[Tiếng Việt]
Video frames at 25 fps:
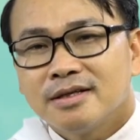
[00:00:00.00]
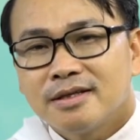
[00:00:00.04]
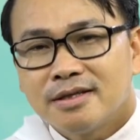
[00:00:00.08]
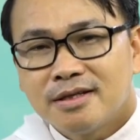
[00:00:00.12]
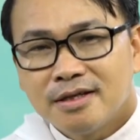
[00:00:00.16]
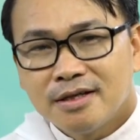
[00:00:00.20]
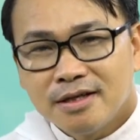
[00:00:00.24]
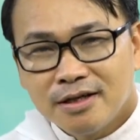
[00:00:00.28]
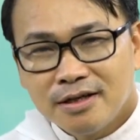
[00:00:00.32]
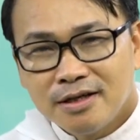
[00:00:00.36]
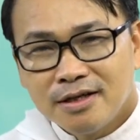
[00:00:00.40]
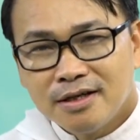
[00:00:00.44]

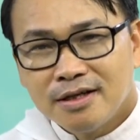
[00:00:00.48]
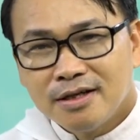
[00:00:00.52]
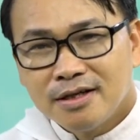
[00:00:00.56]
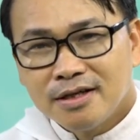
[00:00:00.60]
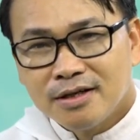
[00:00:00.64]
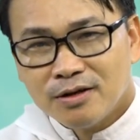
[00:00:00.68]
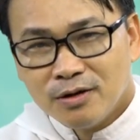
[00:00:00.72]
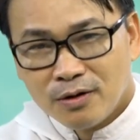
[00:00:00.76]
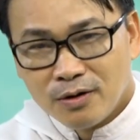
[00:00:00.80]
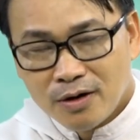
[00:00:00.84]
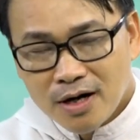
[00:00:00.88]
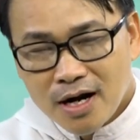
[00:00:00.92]

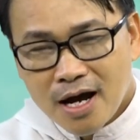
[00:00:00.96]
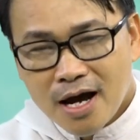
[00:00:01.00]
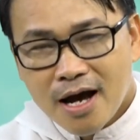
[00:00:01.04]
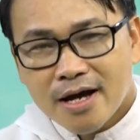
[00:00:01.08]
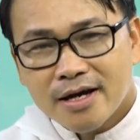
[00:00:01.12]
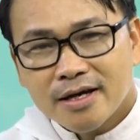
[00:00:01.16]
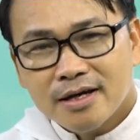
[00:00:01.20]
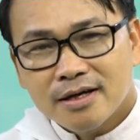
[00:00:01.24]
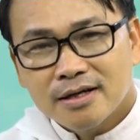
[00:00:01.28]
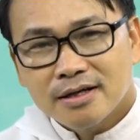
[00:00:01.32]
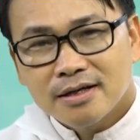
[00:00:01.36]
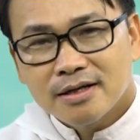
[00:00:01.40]
thì đối
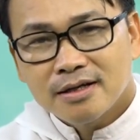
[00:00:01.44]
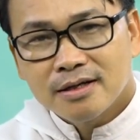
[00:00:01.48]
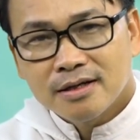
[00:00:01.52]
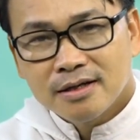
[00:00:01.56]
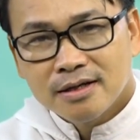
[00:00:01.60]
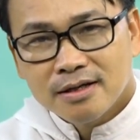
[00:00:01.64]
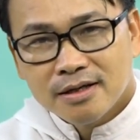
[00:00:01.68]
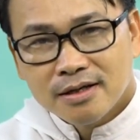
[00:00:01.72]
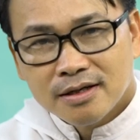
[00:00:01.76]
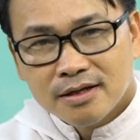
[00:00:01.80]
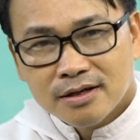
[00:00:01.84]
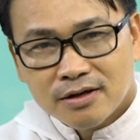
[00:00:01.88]
lại
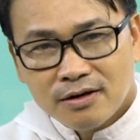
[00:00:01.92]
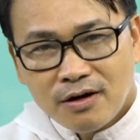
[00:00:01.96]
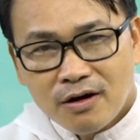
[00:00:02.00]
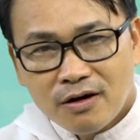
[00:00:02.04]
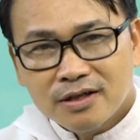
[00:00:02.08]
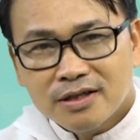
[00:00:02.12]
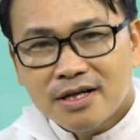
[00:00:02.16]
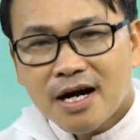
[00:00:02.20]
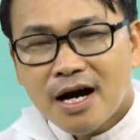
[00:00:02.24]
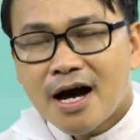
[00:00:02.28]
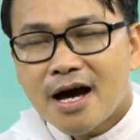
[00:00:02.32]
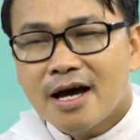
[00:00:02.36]

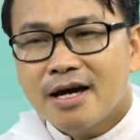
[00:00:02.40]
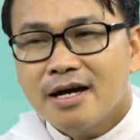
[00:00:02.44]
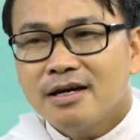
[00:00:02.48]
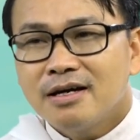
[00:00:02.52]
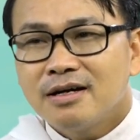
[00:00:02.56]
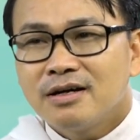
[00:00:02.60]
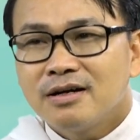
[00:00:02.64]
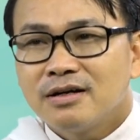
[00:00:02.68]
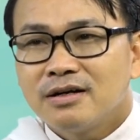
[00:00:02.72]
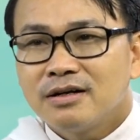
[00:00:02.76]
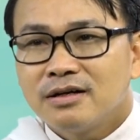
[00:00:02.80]
con cái